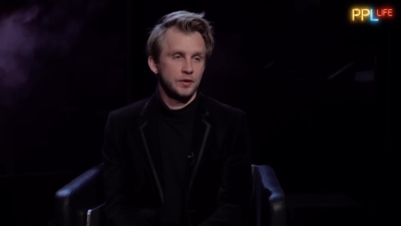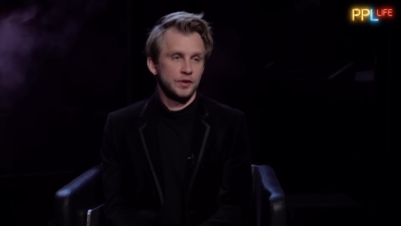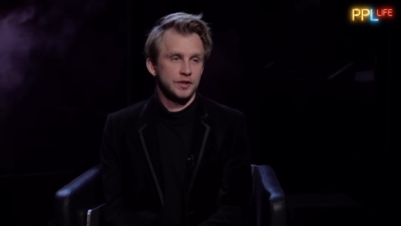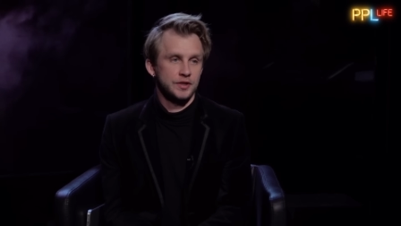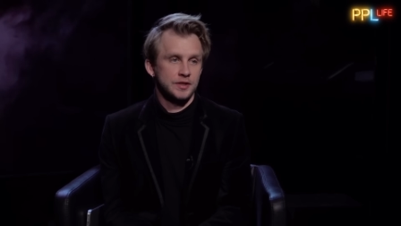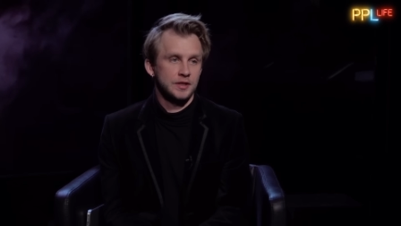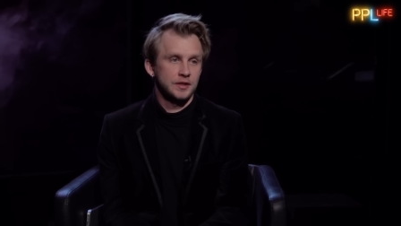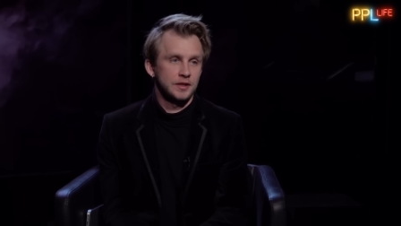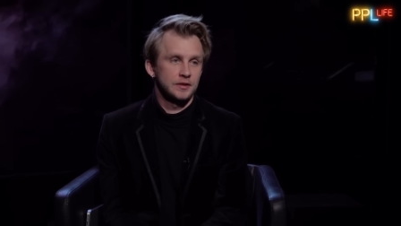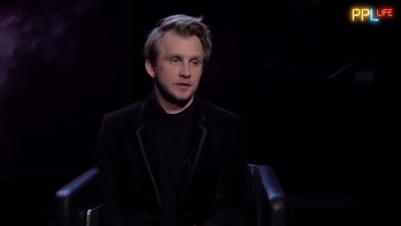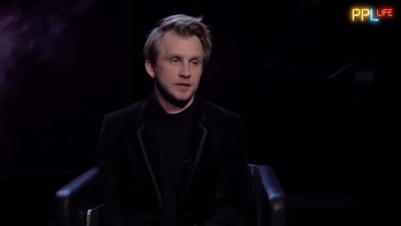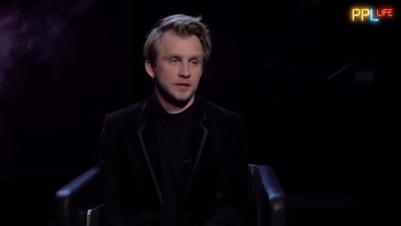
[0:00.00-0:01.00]
У нашей
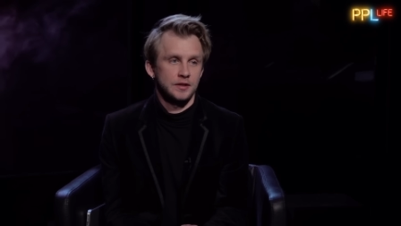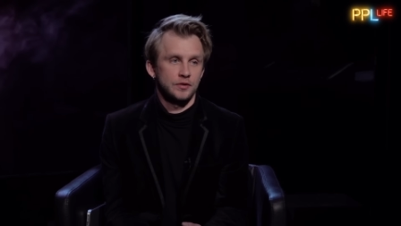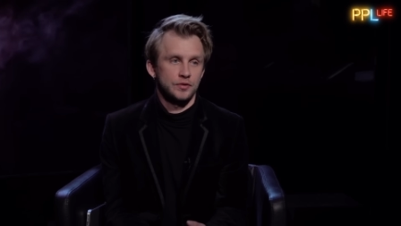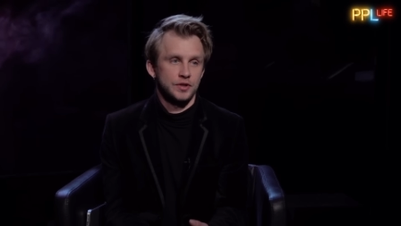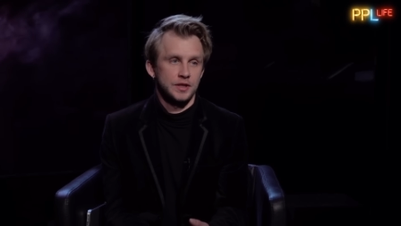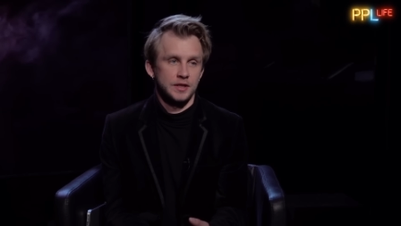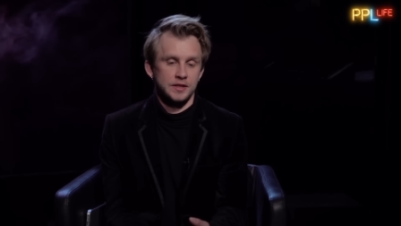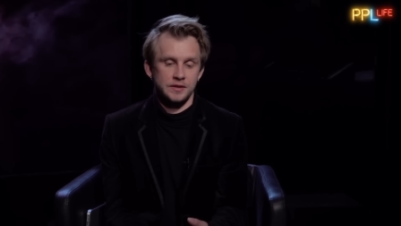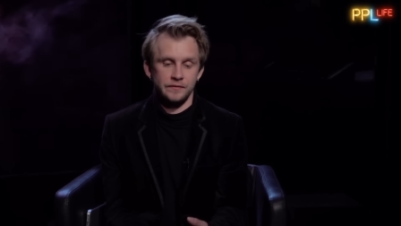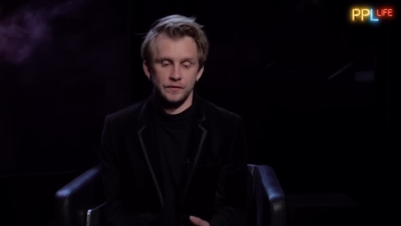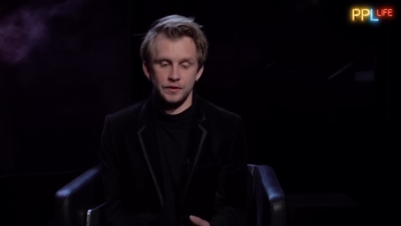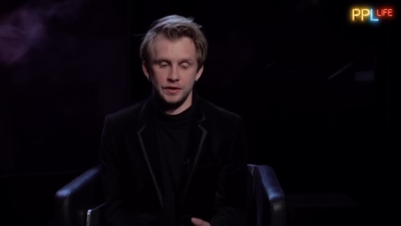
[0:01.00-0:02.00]
страны, страны тоже есть
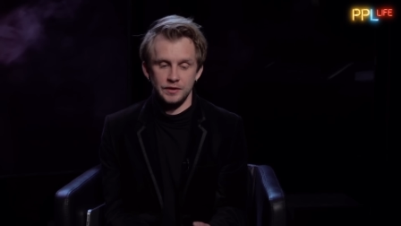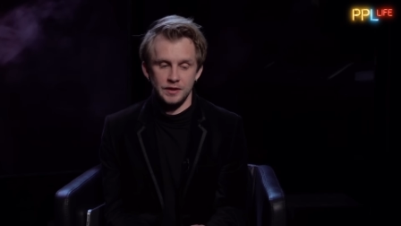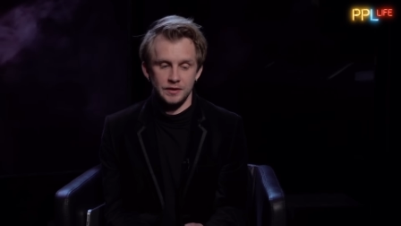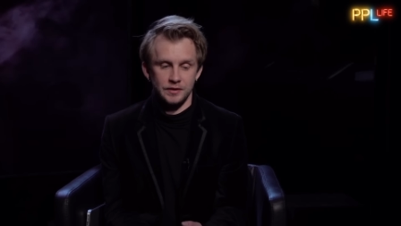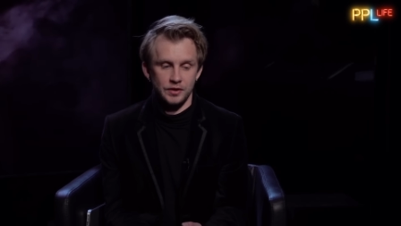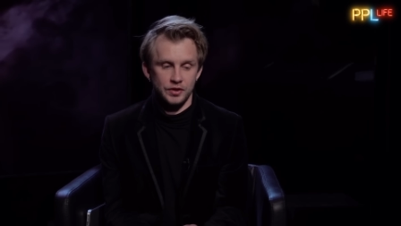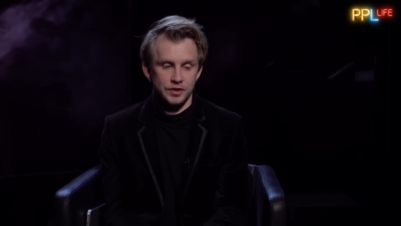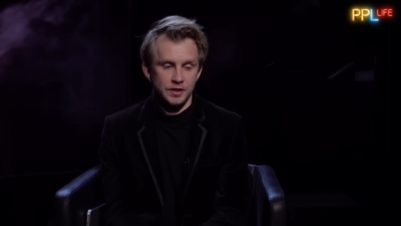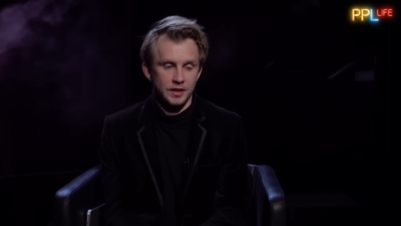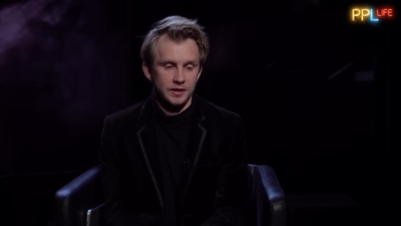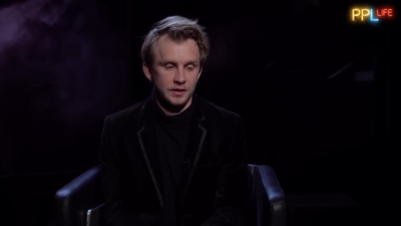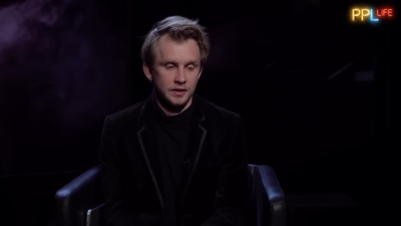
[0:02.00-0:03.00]
свой день
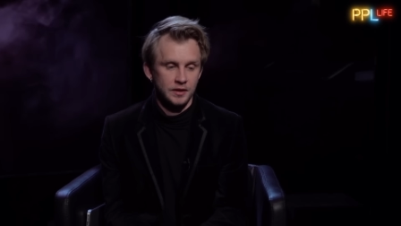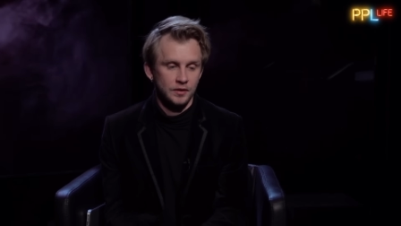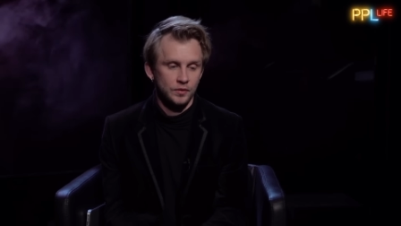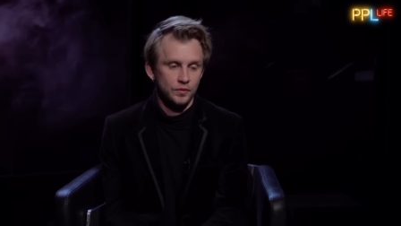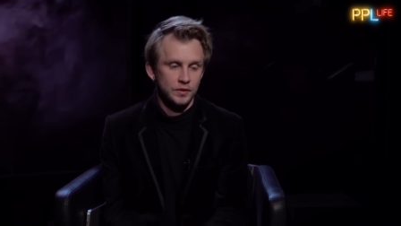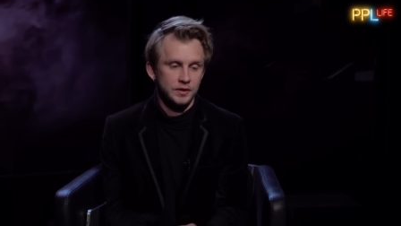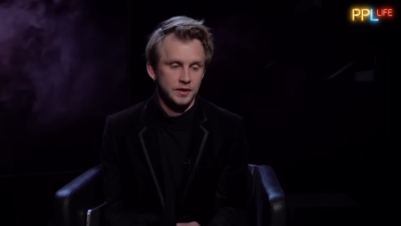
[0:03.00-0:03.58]
рождения, год